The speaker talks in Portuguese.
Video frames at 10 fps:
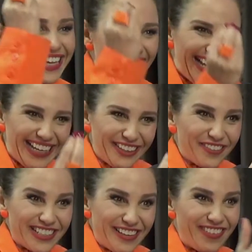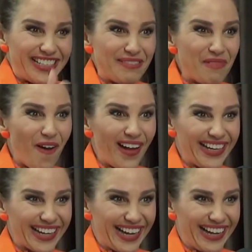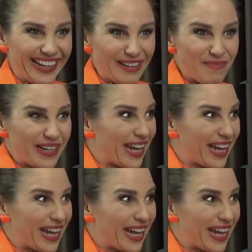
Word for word: Olha que lindo, você fez simbólica. Uhum.